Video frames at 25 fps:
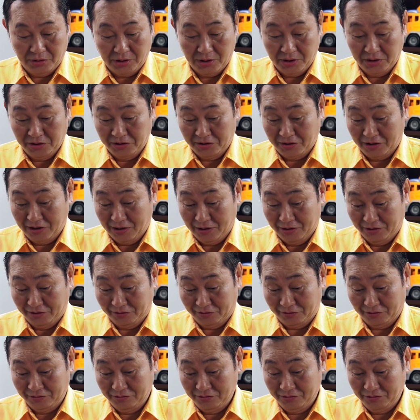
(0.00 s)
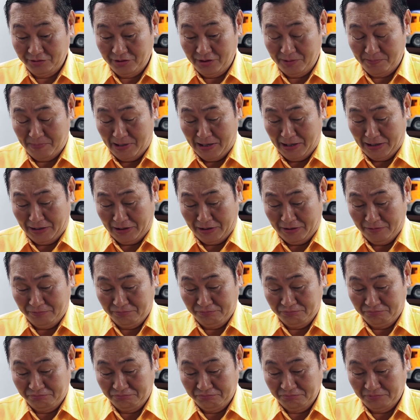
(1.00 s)
Chơi cờ tướng với ba
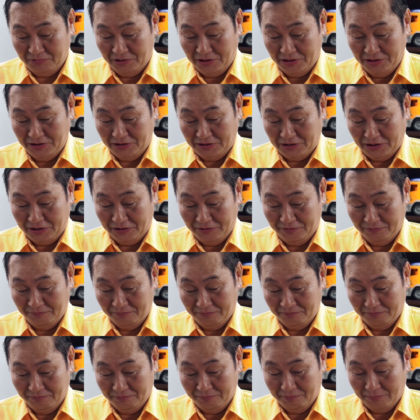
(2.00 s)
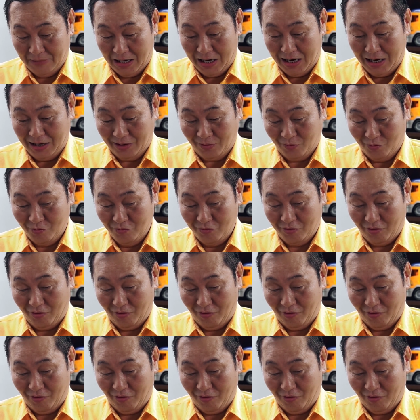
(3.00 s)
không, ký tên ba của